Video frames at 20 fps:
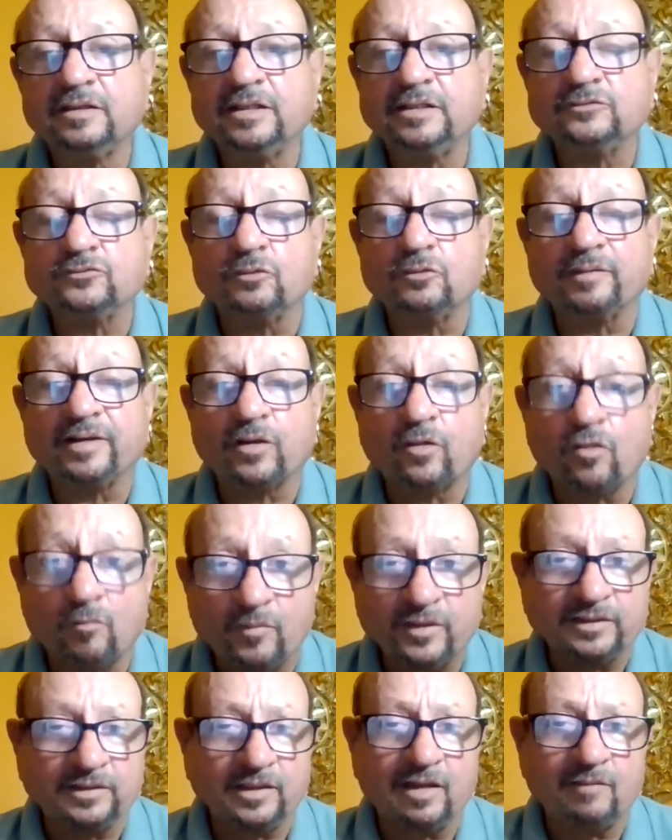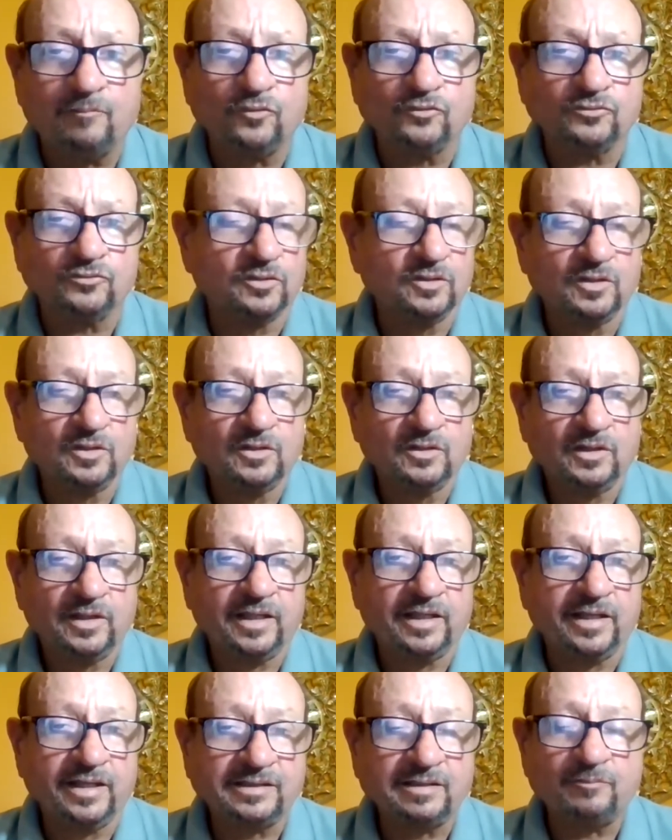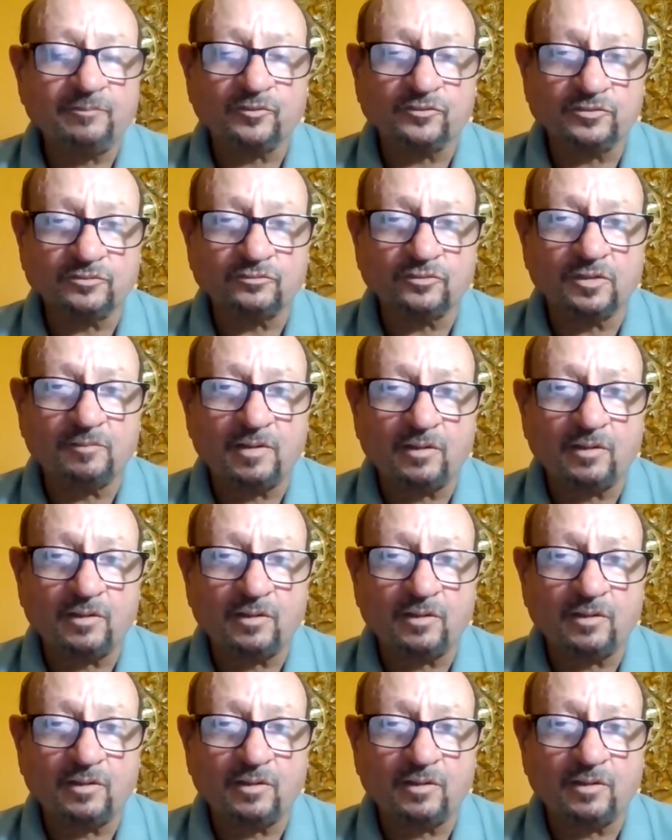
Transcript: y sobre cómo estamos en este proceso